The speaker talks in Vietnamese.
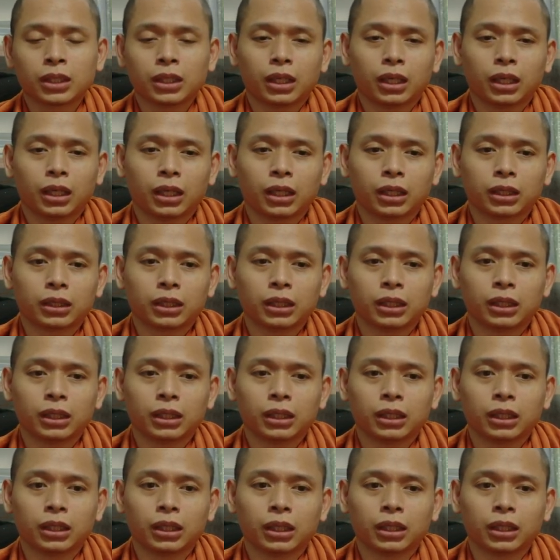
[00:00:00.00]
à, thì
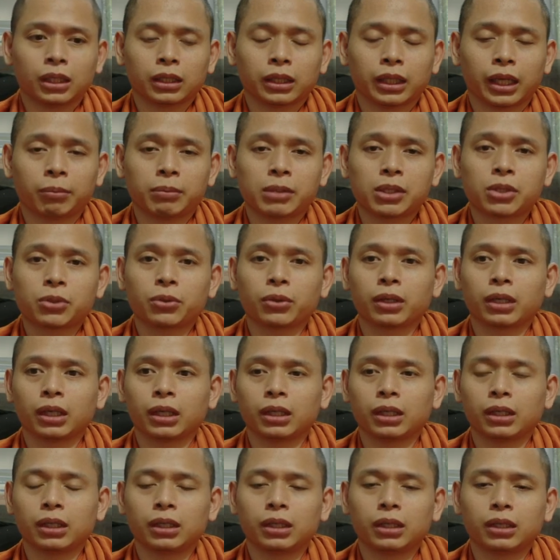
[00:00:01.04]
ngài mới suy nghĩ
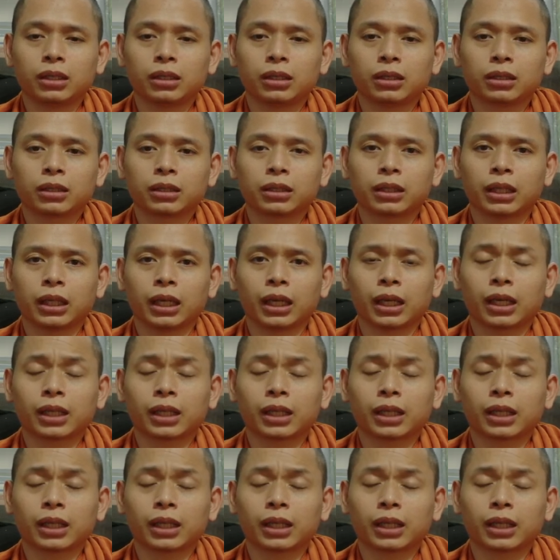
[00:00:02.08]
những ừ.